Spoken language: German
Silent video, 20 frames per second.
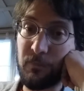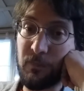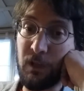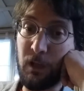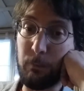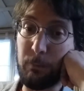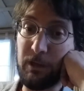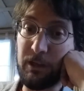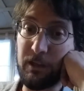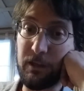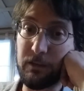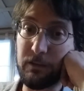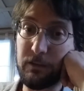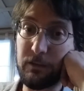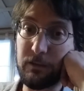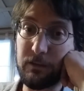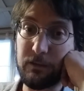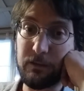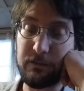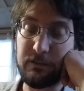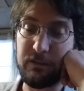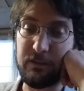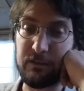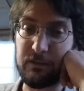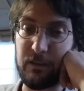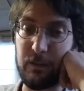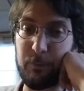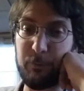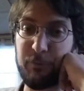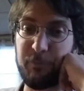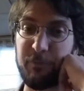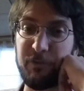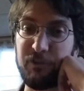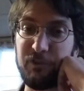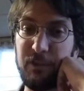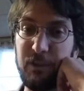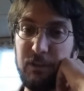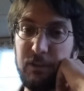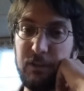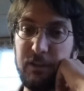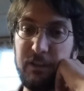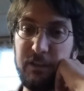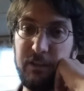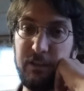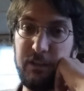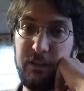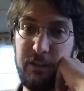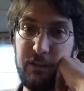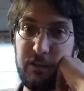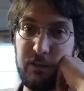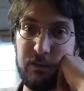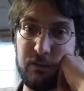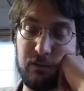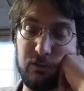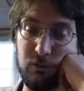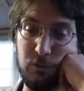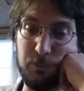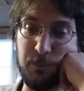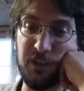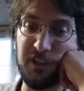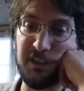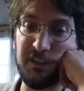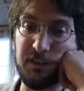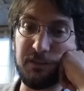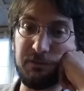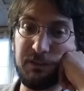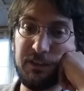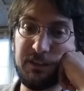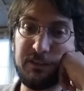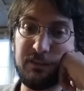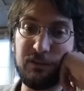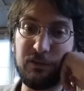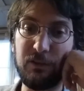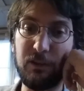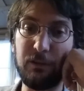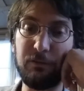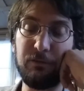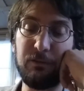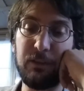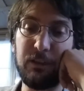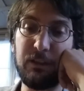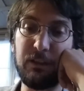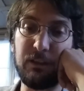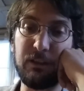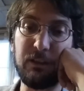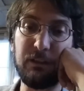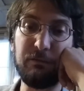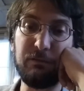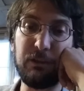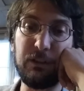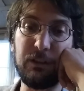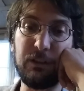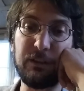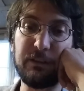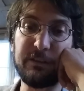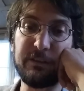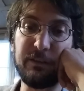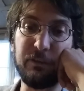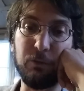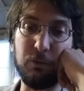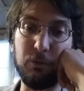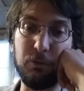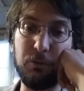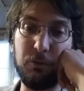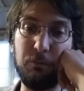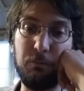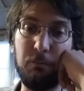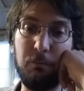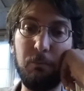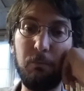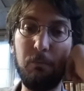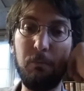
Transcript: Dabei handelt es sich selbstverständlich nicht um eine wissenschaftliche Definition,